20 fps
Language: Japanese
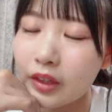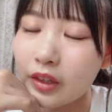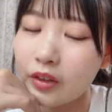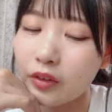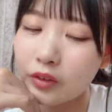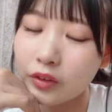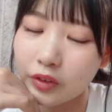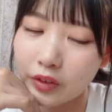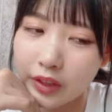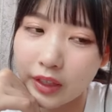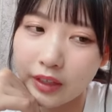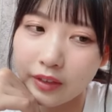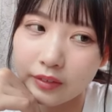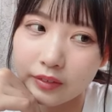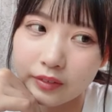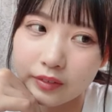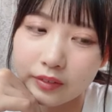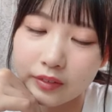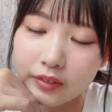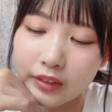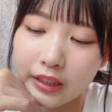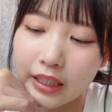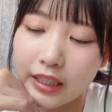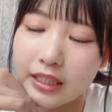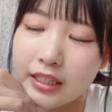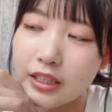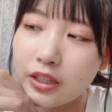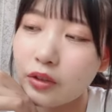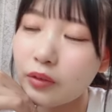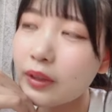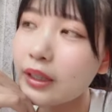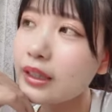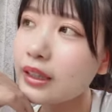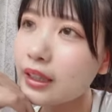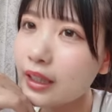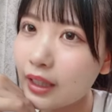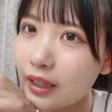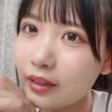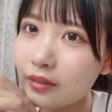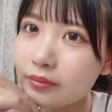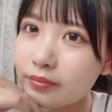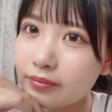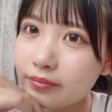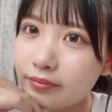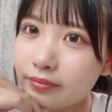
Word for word: ということで配信終わったら